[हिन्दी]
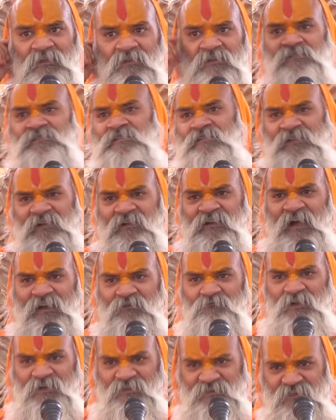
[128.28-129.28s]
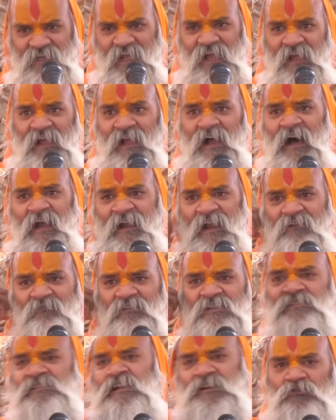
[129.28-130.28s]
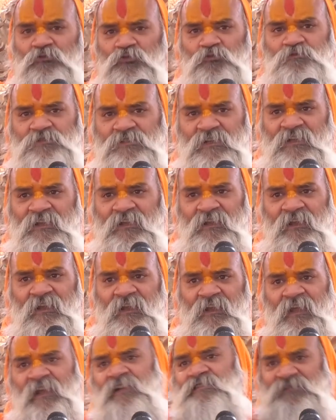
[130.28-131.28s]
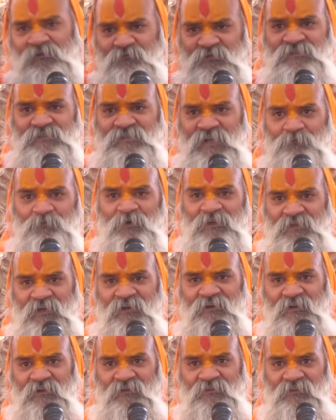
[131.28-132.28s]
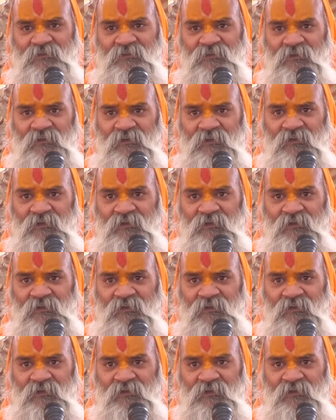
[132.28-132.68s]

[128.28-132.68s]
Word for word: किसी ने कान भर दिया अनावश्यक रूप से एक समस्या पैदा कर दी